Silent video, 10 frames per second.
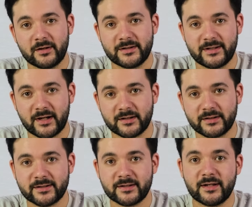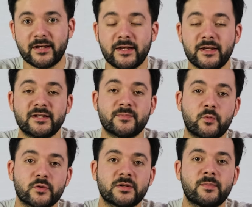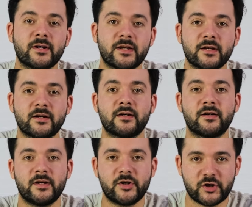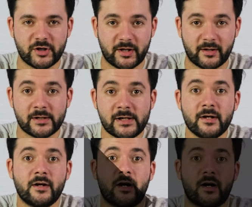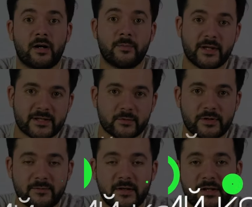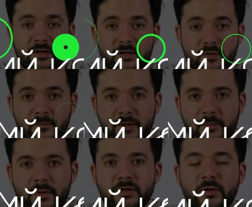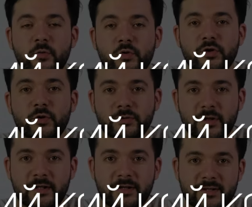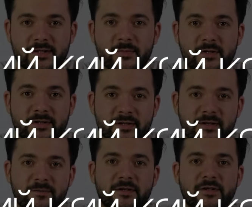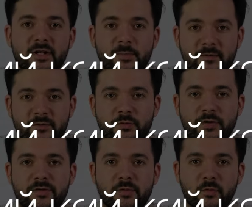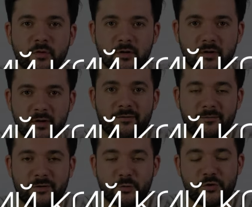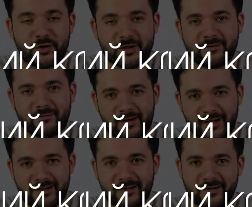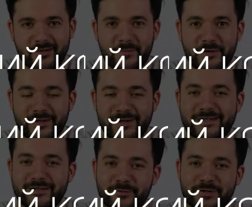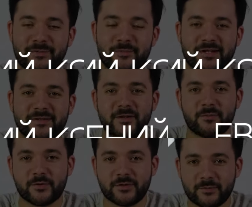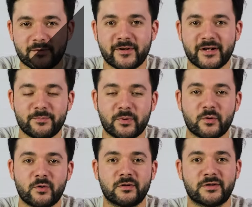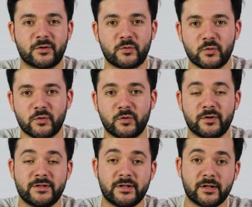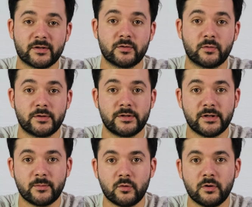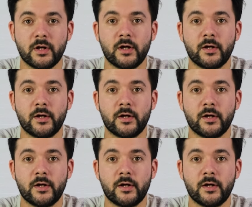диагнозы и способы их лечения. А, меня зовут Евгений Козлов, я практикующий доктор китайской медицины, фитотерапевт, нутрициолог, ведущий этого канала. И сегодня мы с вами будем говорить про такую интересную тему